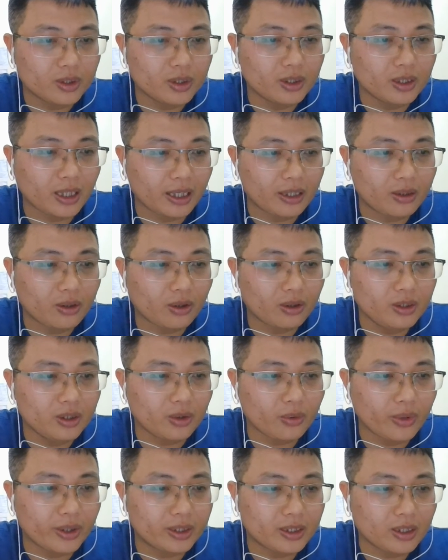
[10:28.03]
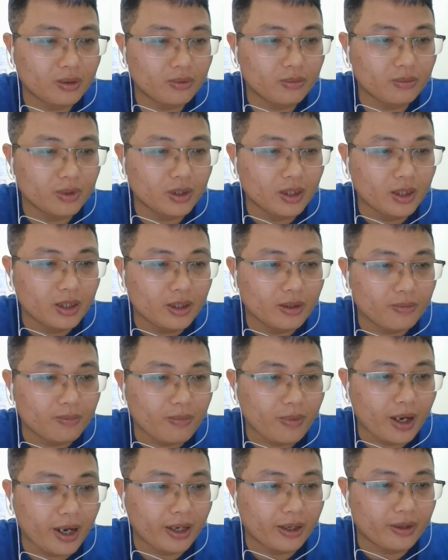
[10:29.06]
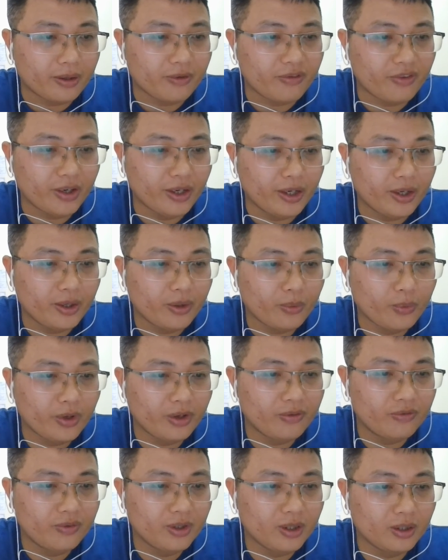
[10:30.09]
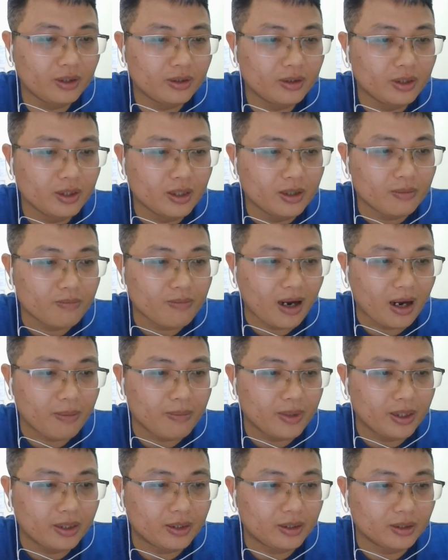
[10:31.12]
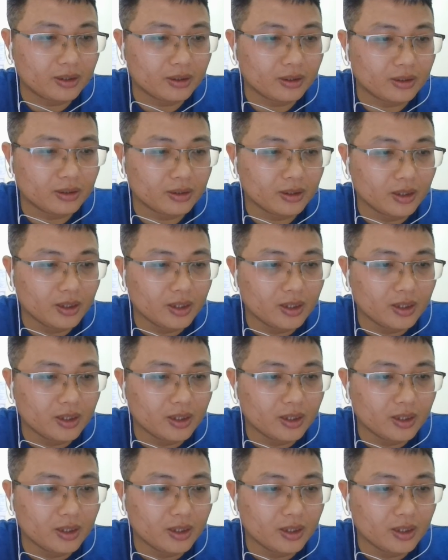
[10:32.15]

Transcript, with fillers: Tự Khánh đón được Huệ Tông, bèn phế Nguyên Vương mà mình từng